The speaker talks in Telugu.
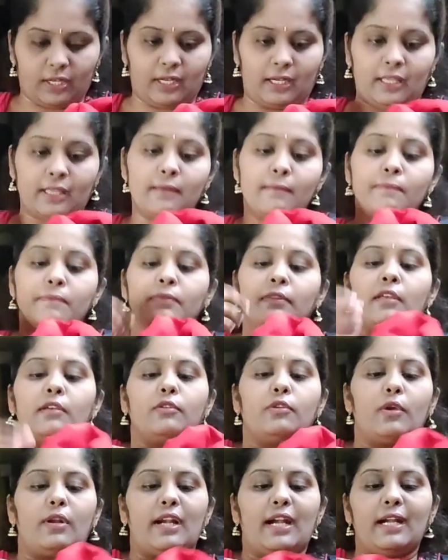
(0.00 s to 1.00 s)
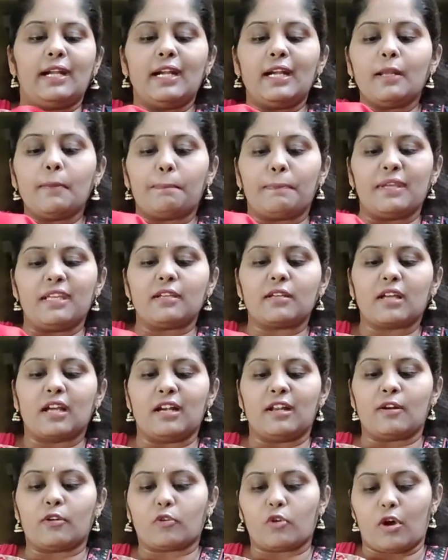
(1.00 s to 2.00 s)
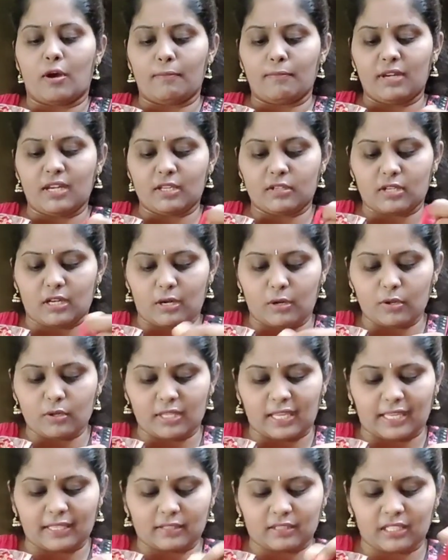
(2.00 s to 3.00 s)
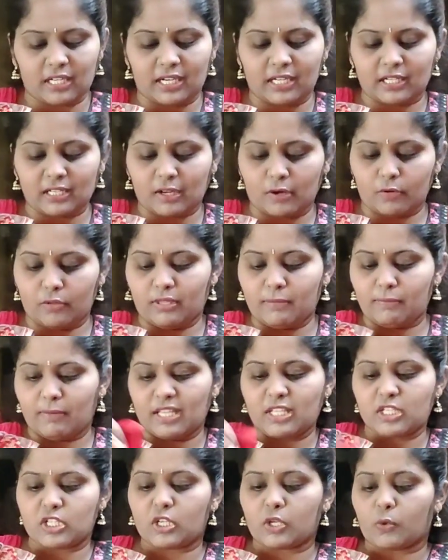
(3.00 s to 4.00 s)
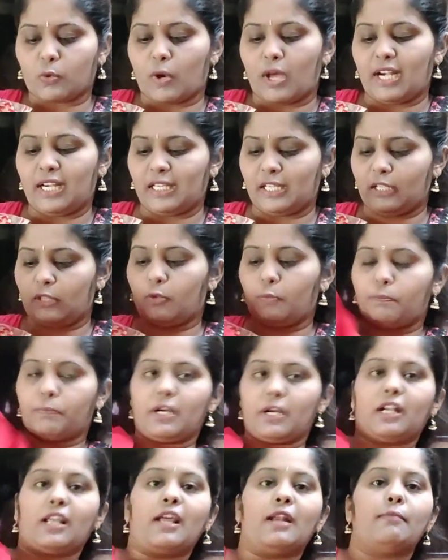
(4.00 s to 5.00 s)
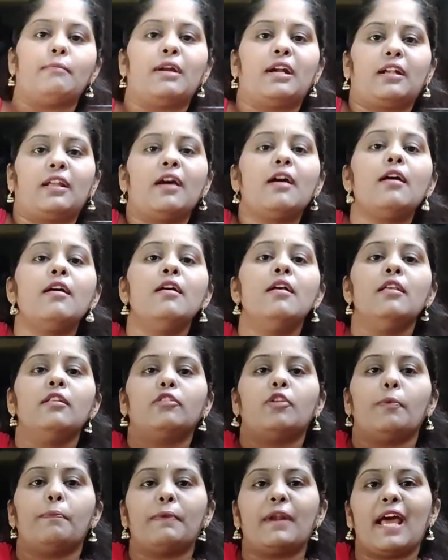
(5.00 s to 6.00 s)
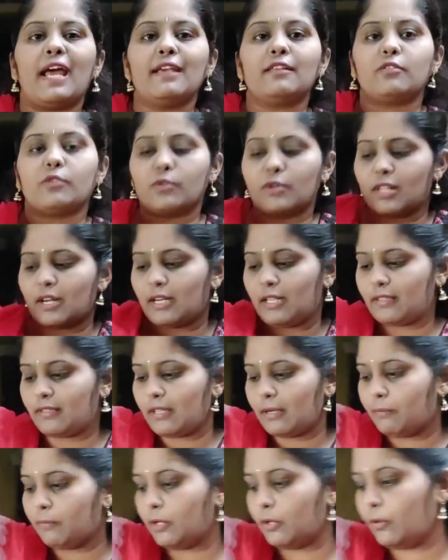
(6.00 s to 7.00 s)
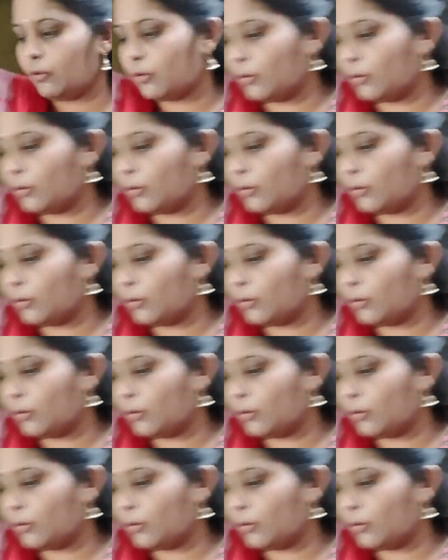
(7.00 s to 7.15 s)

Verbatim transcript: ఉందండి సో రెడ్ అండ్ పింక్ కలర్ కాంబినేషన్ లో ఎక్సలెంట్ గా ఉంది మంచి క్వాలిటీ దుప్పట అనమాట సో ప్రైస్ కూడా రీజనబుల్